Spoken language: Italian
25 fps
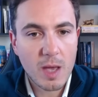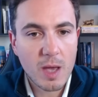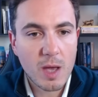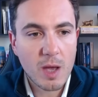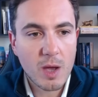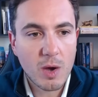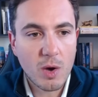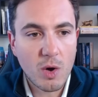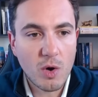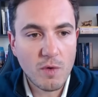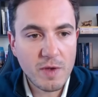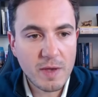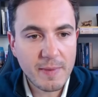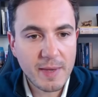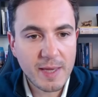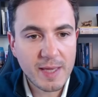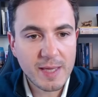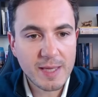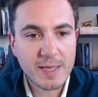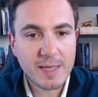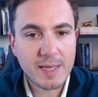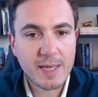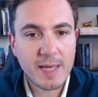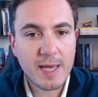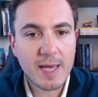
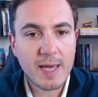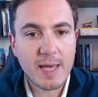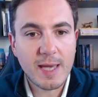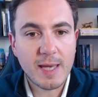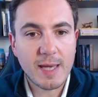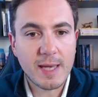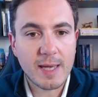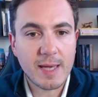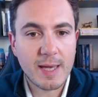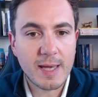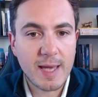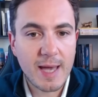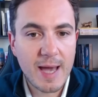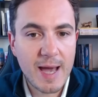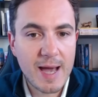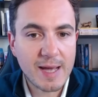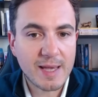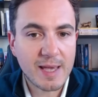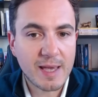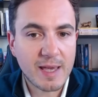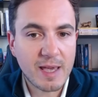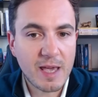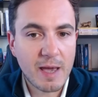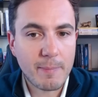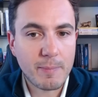Ovviamente eh, anche
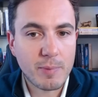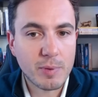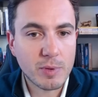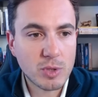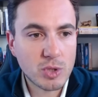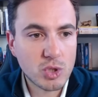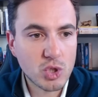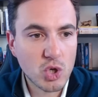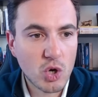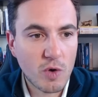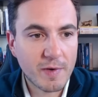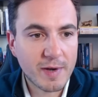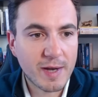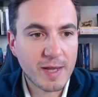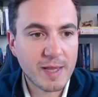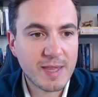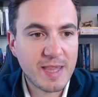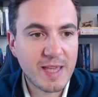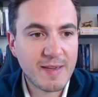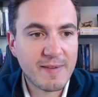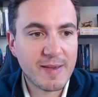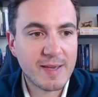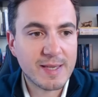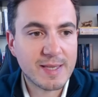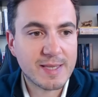chi è più giovane
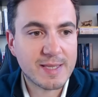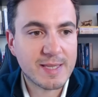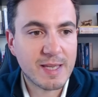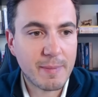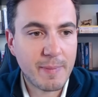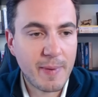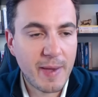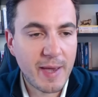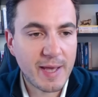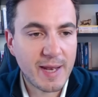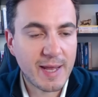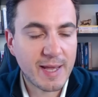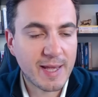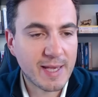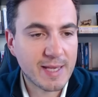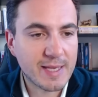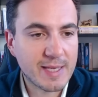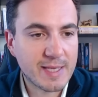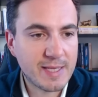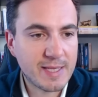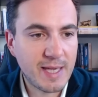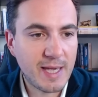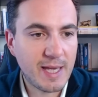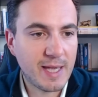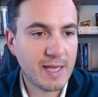deve sapere che
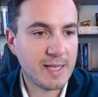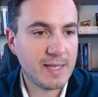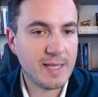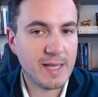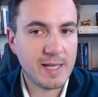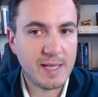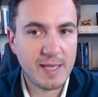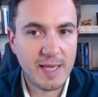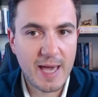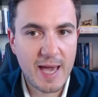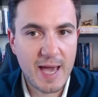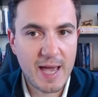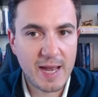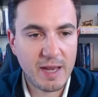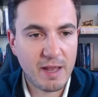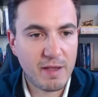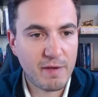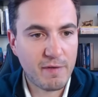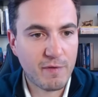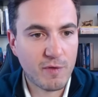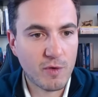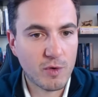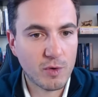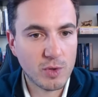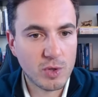se detiene
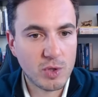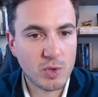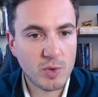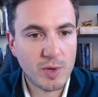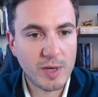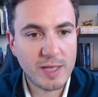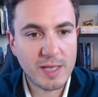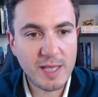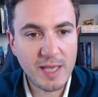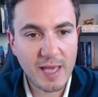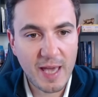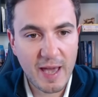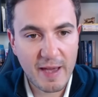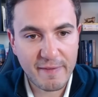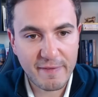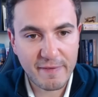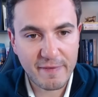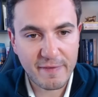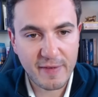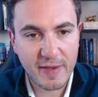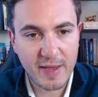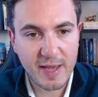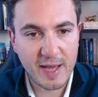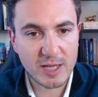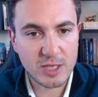fondi o ETF
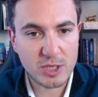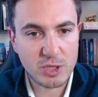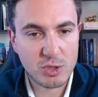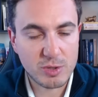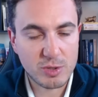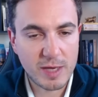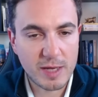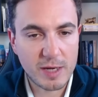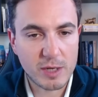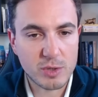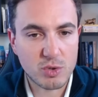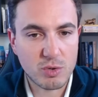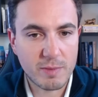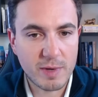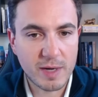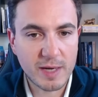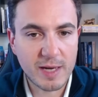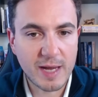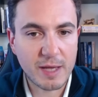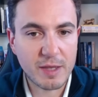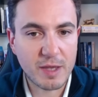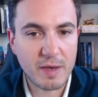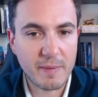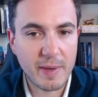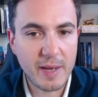azionari sul
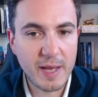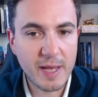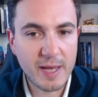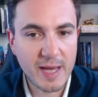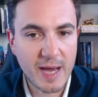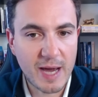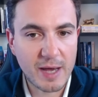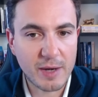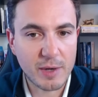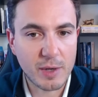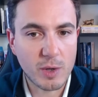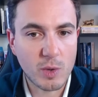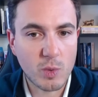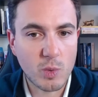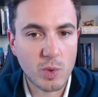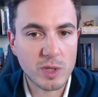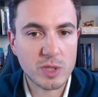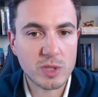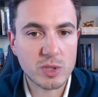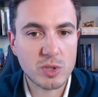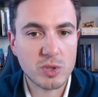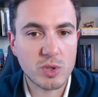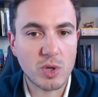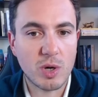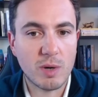mercato americano in
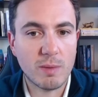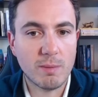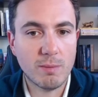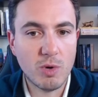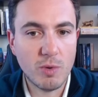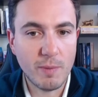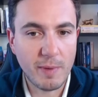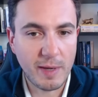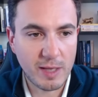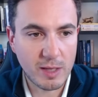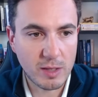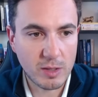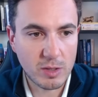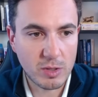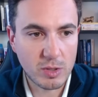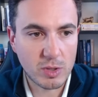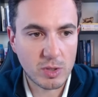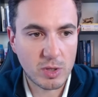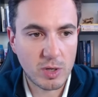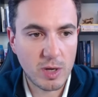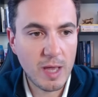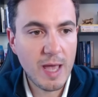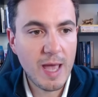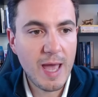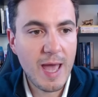questo
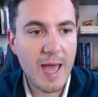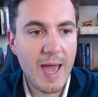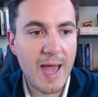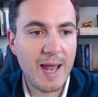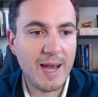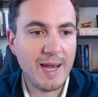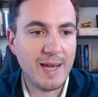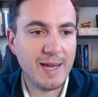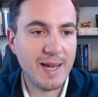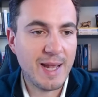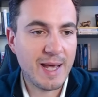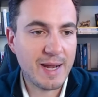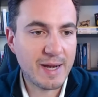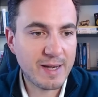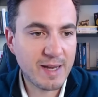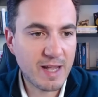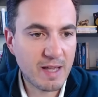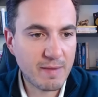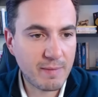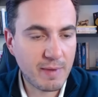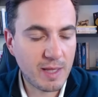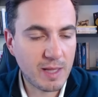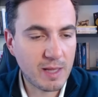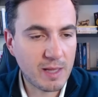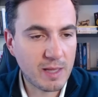momento è
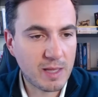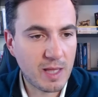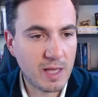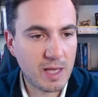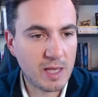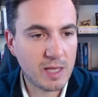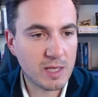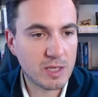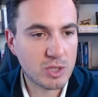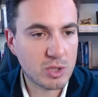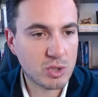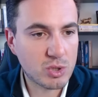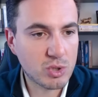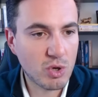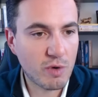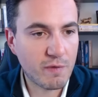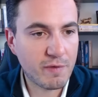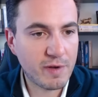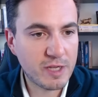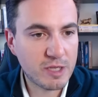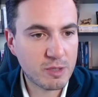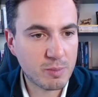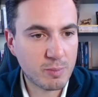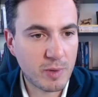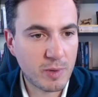largamente
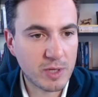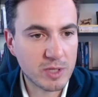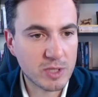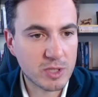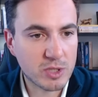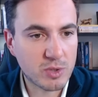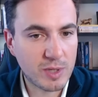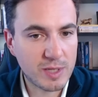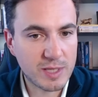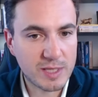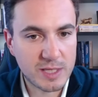sovraesposto al